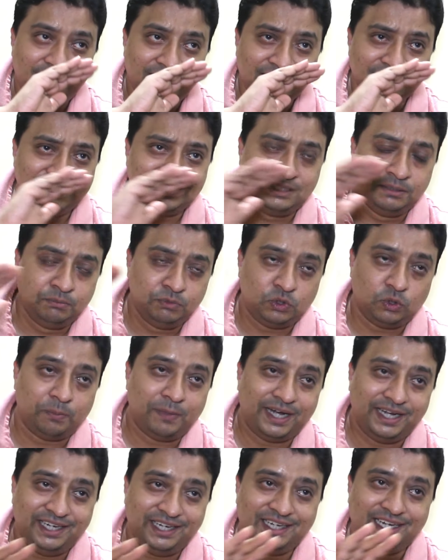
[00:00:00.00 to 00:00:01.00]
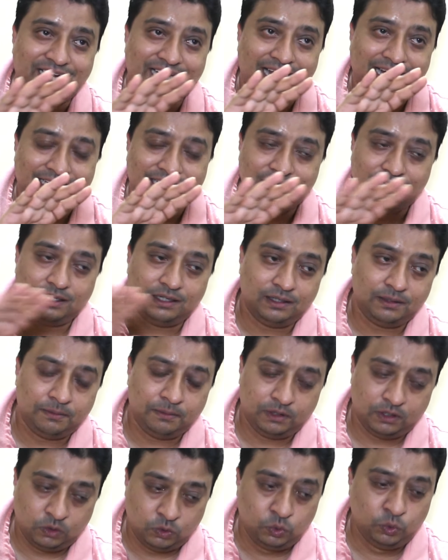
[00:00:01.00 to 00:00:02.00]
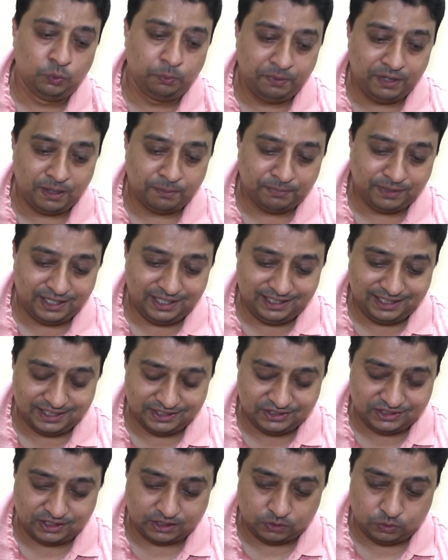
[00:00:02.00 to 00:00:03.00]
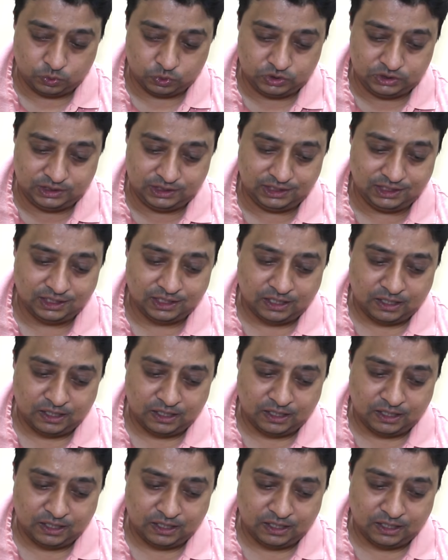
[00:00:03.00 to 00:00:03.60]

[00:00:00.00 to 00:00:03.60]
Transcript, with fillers: এ সিমটোম্যাটিক একটা গ্রুপে আমরা এই টেস্টটা করছি